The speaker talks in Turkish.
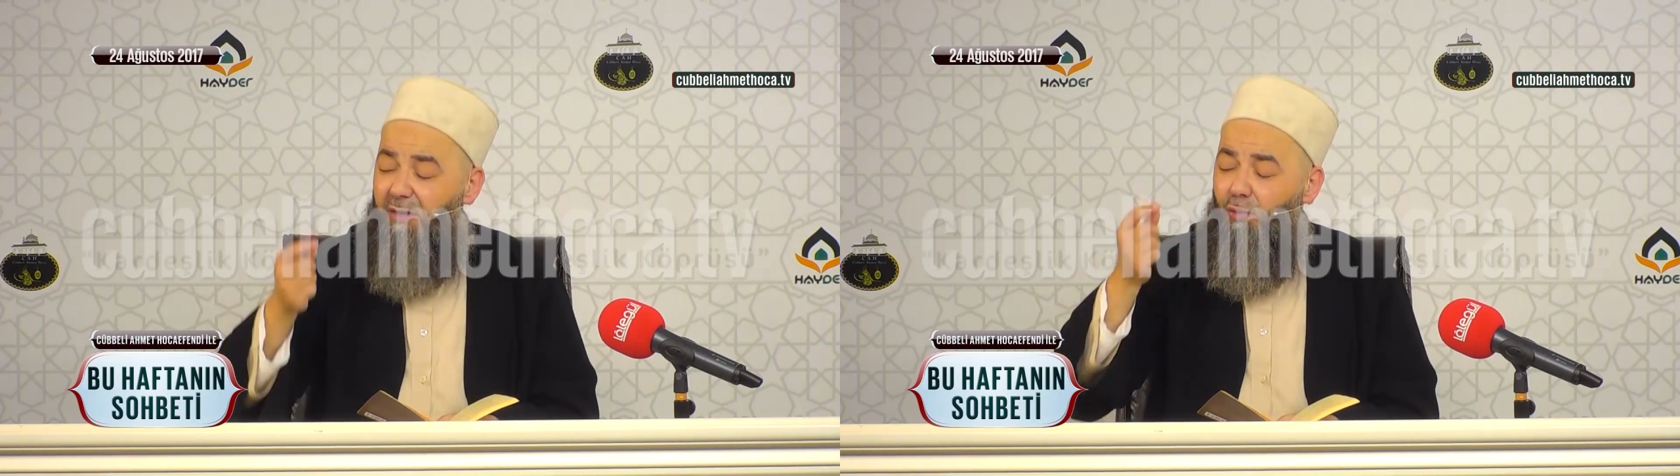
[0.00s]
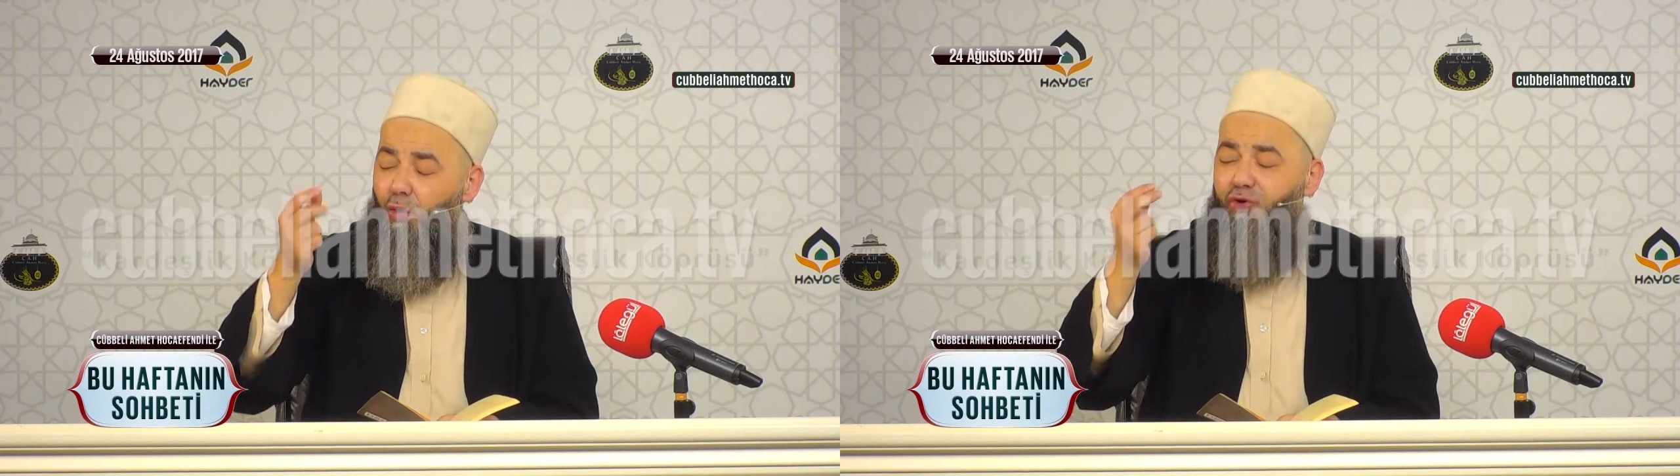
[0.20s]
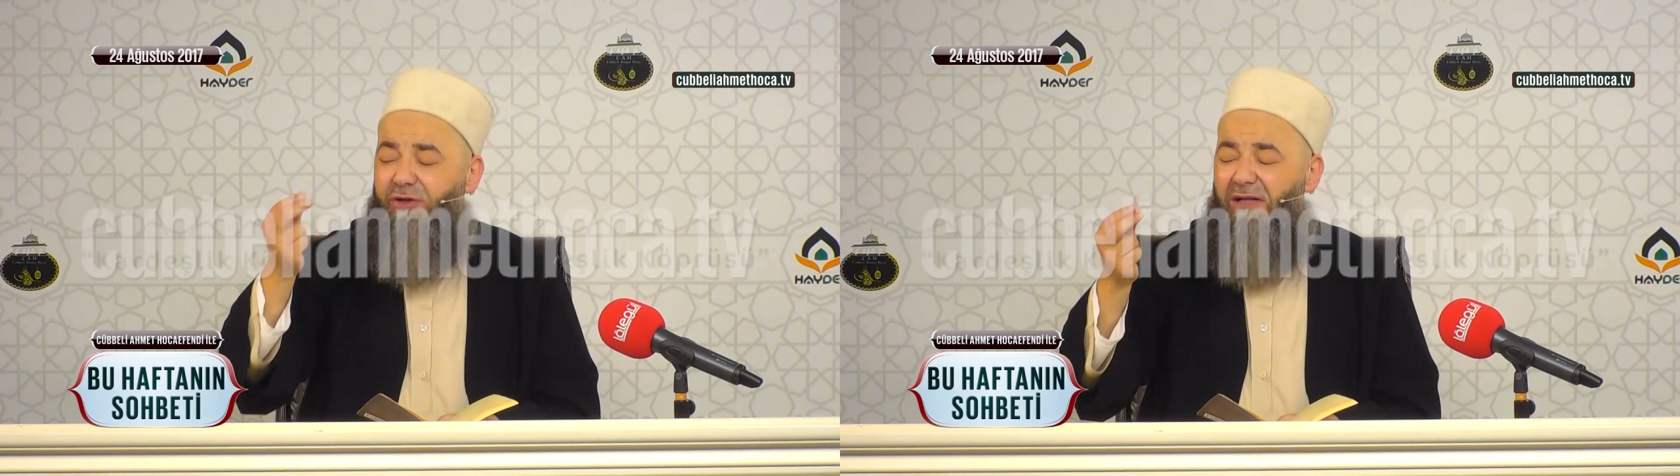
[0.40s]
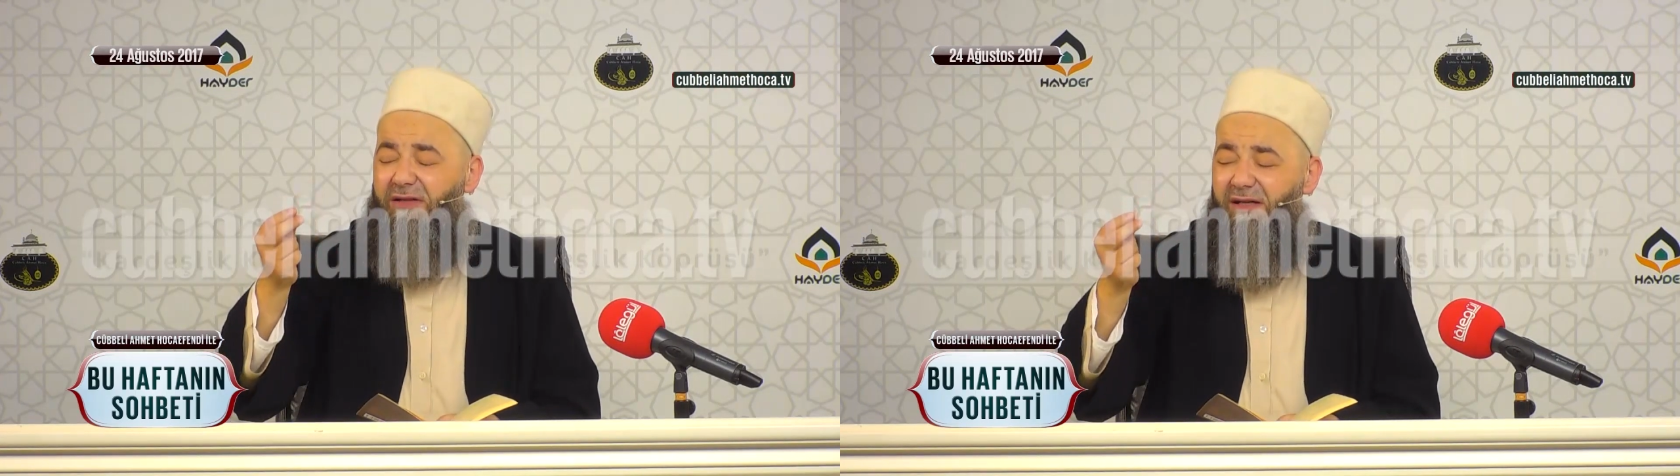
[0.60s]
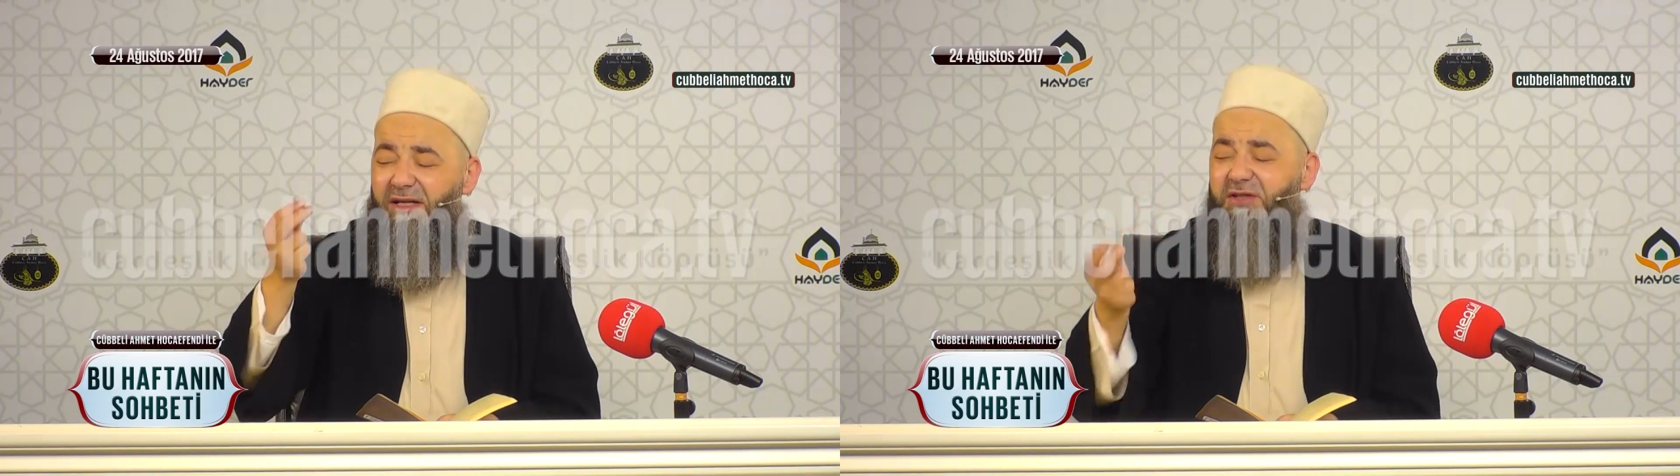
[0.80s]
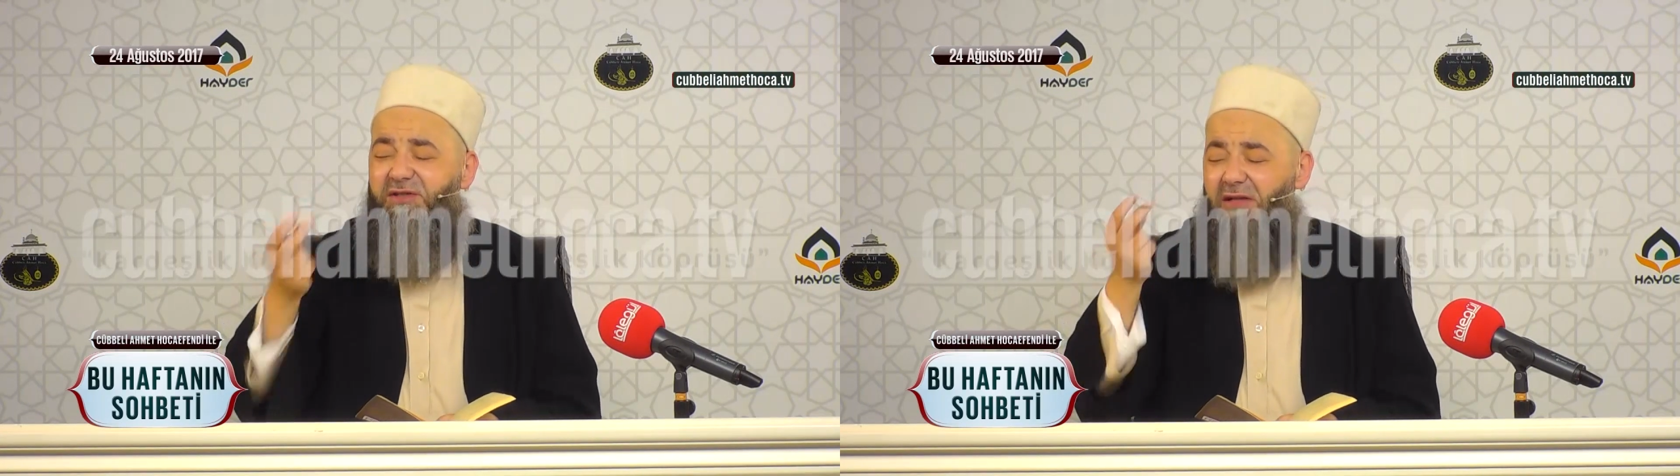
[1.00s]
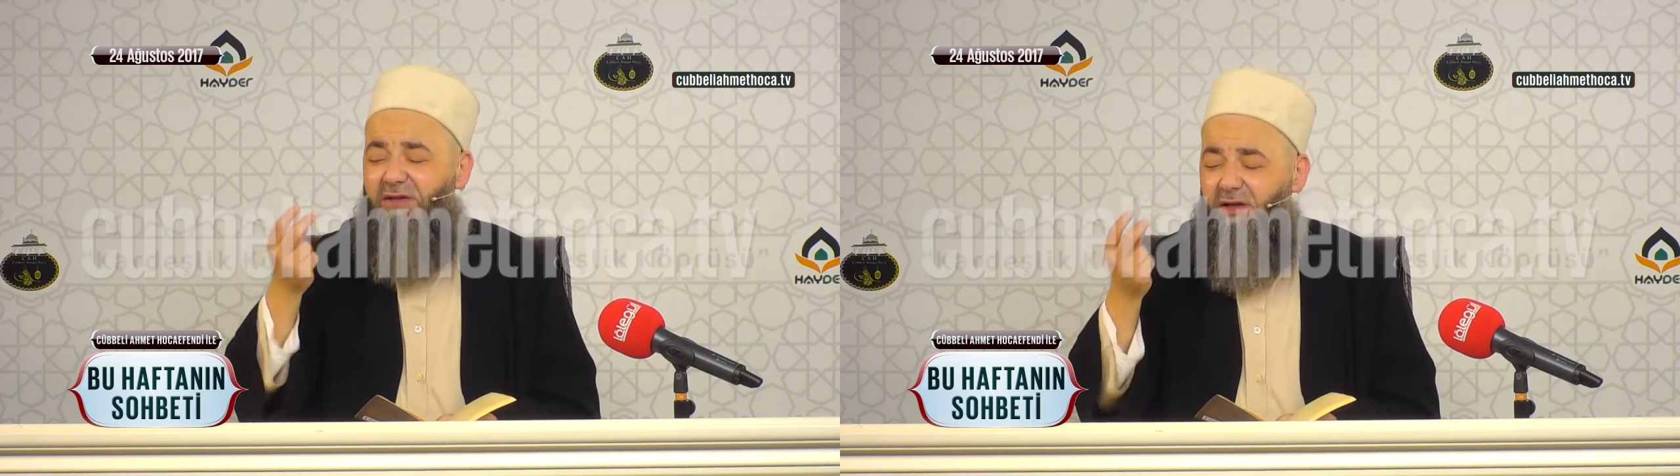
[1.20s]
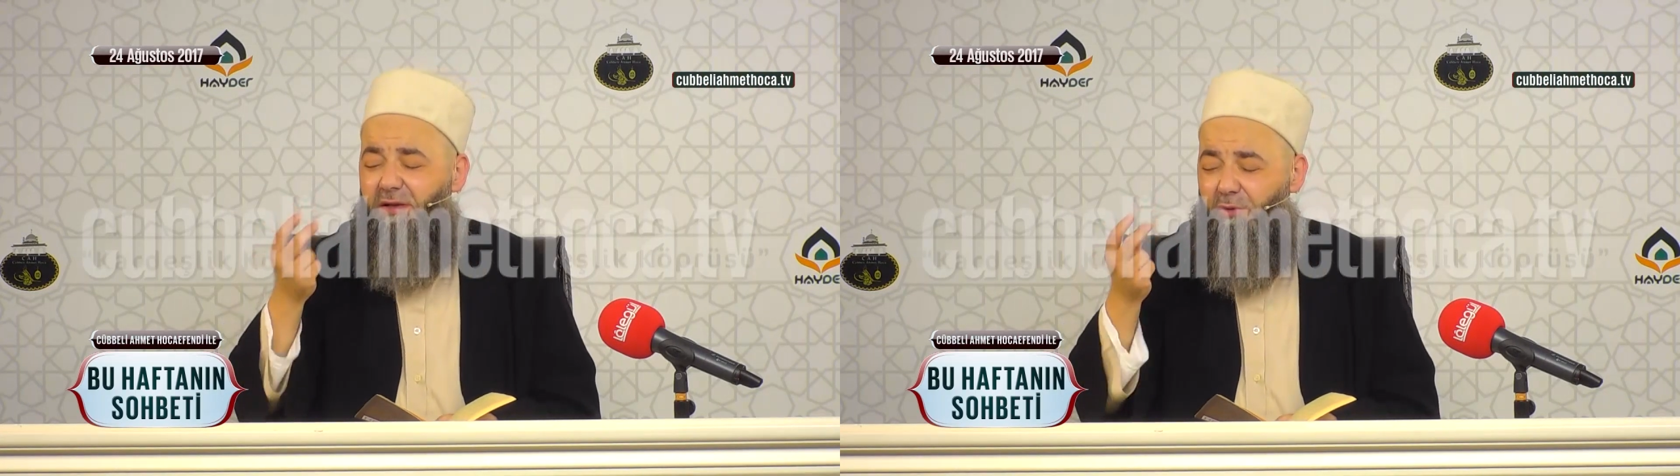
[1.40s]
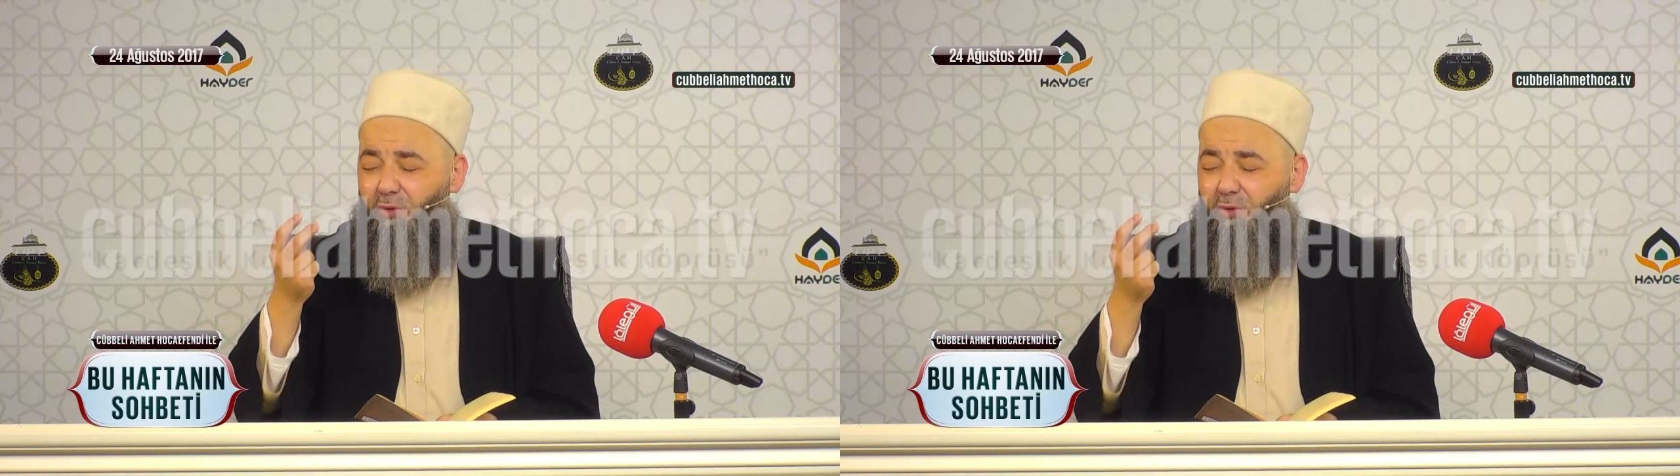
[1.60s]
üç satır, iki satırlık